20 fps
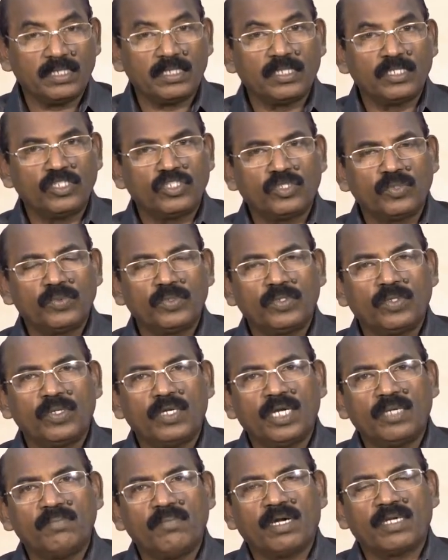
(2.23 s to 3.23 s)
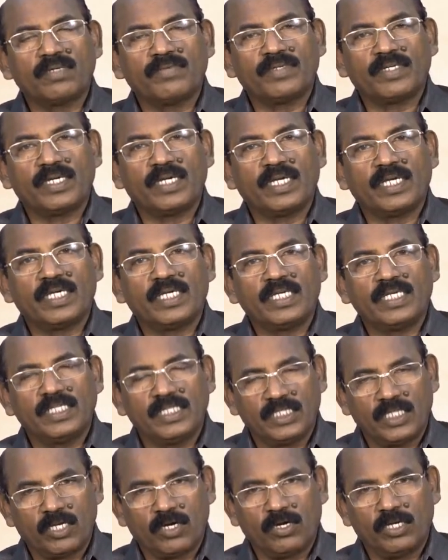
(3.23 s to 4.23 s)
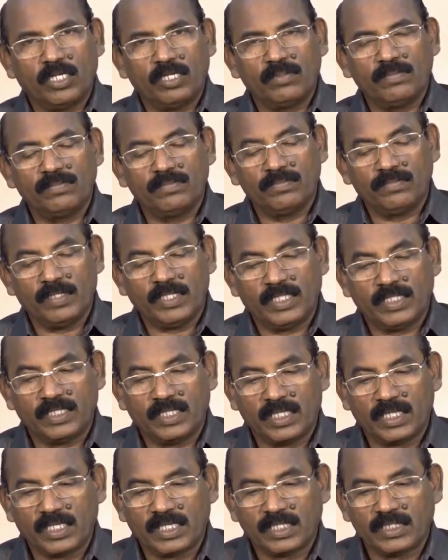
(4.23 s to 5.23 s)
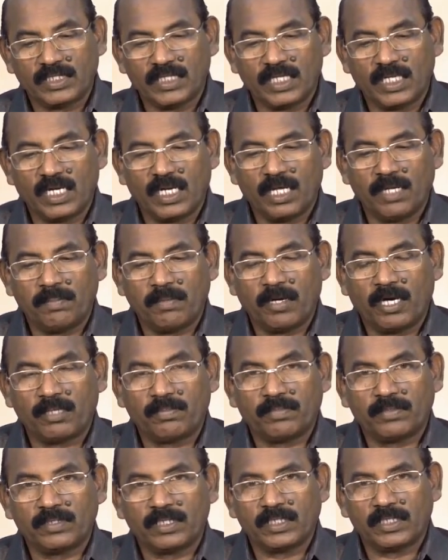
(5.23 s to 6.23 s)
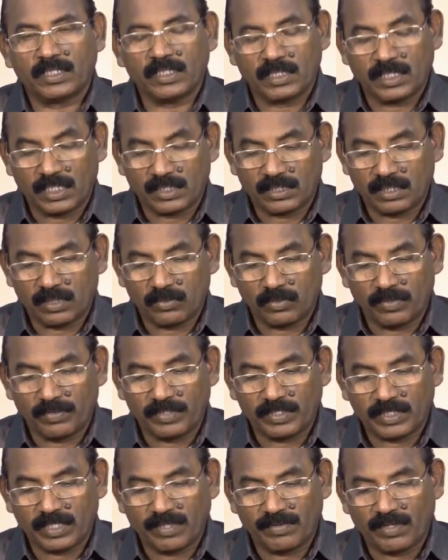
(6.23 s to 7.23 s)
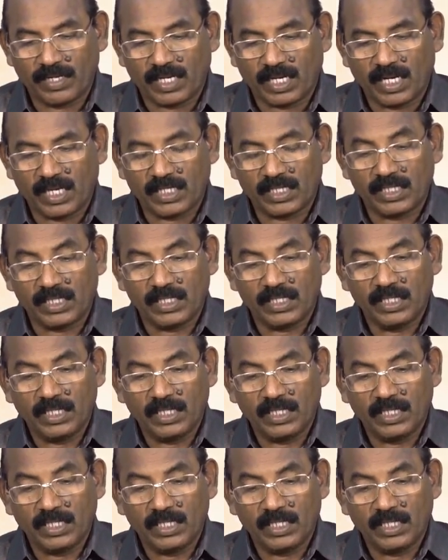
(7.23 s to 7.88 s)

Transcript: கிறிஸ்துவுக்குள் அன்பானவர்களே இந்த நாளிலும் விதத்தின் ரகசியங்களை பார்ப்பதற்கு கர்த்தர் உதவி செய்வாராக